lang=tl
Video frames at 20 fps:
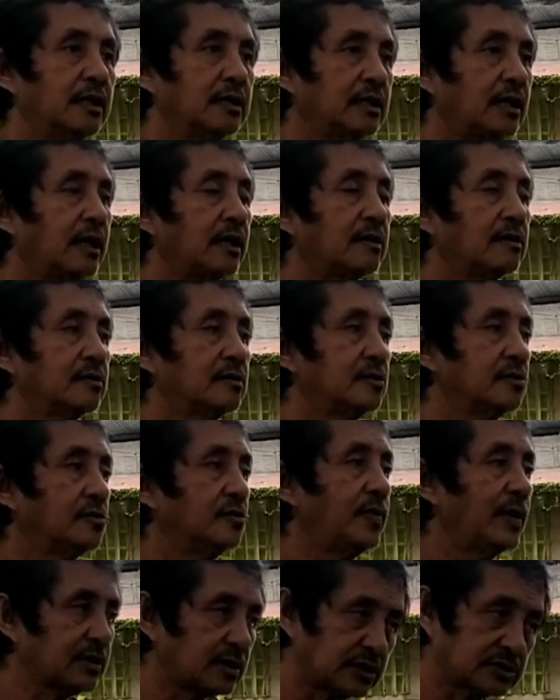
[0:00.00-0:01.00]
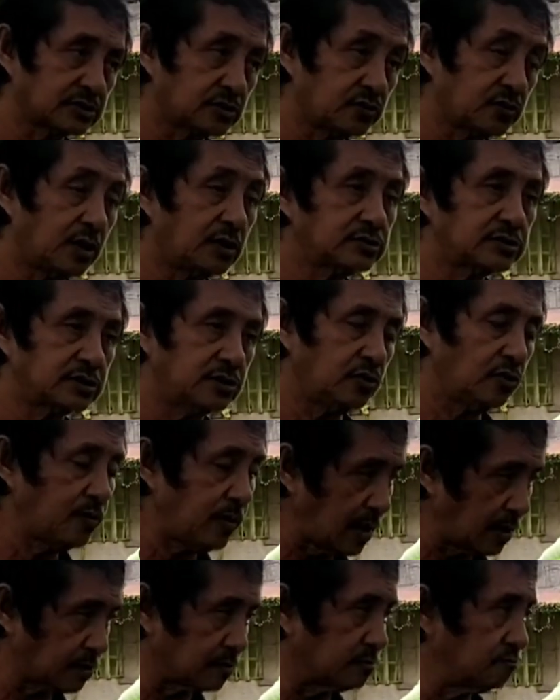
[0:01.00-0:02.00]
ana uban ka sa kuwa sige
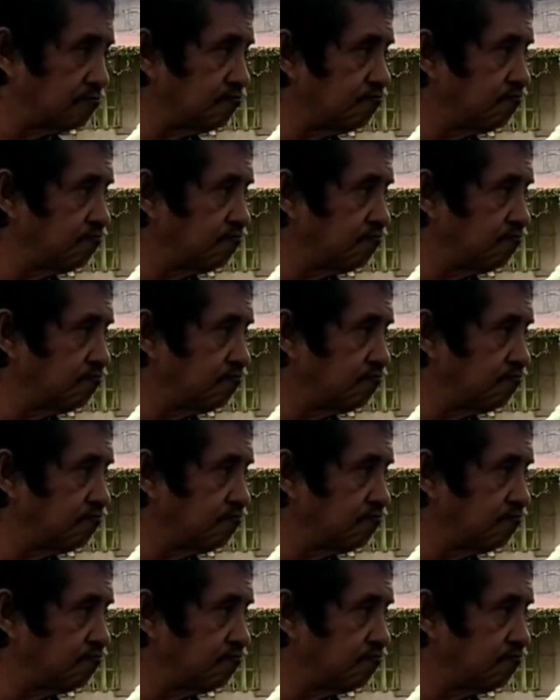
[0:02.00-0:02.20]
uban